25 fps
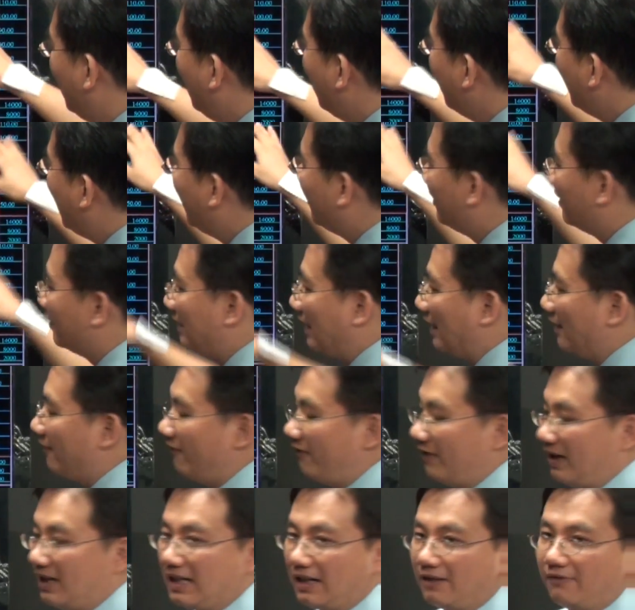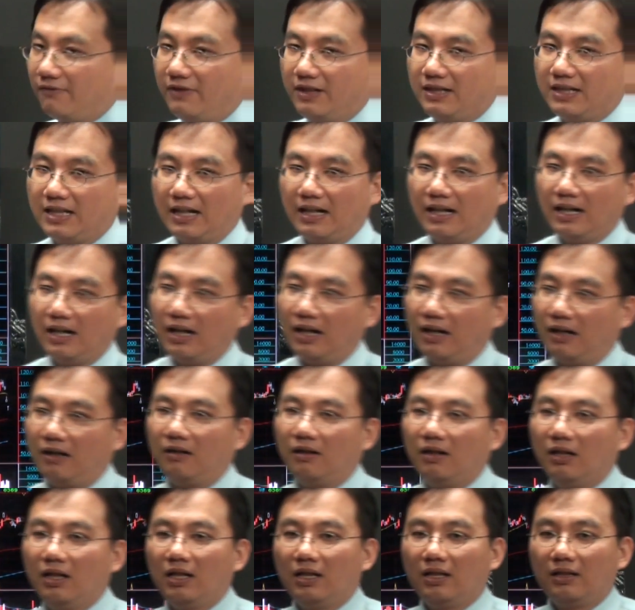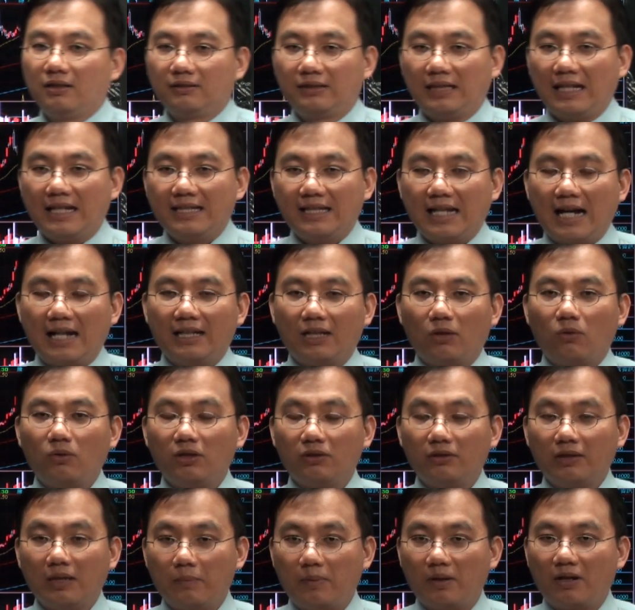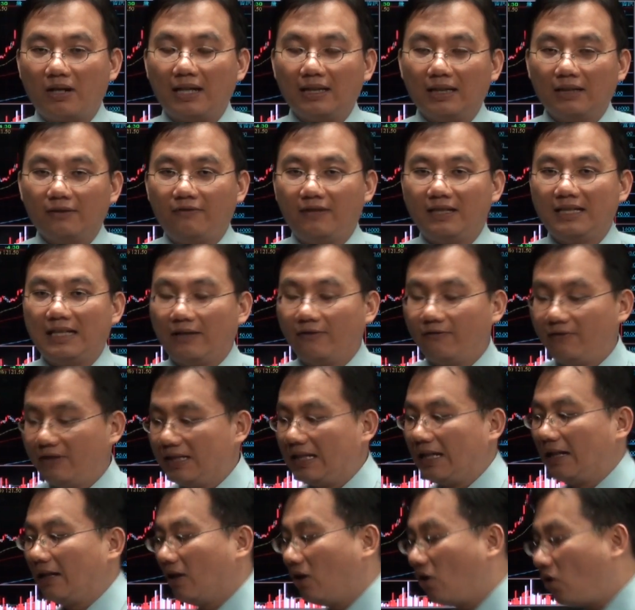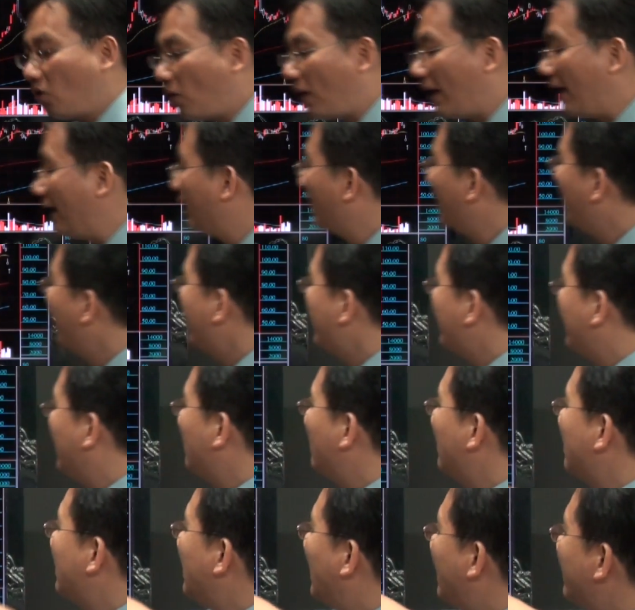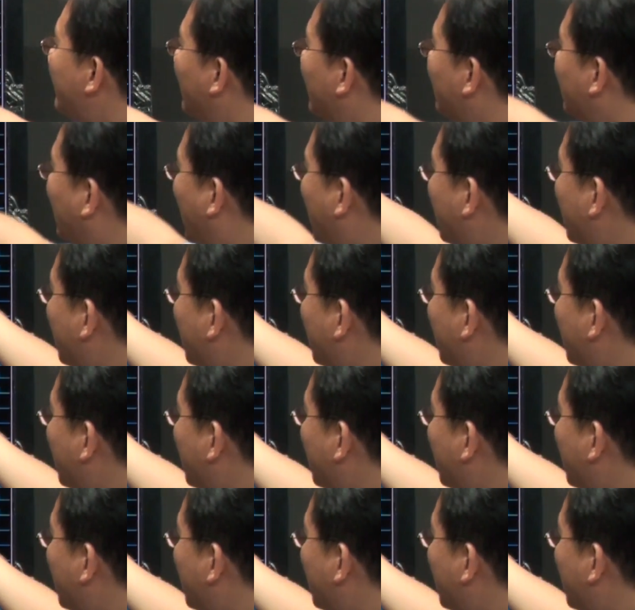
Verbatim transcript: 要看得太非常非常好；在下跌过程中，也不要看得非常非常的坏。基本上来讲，它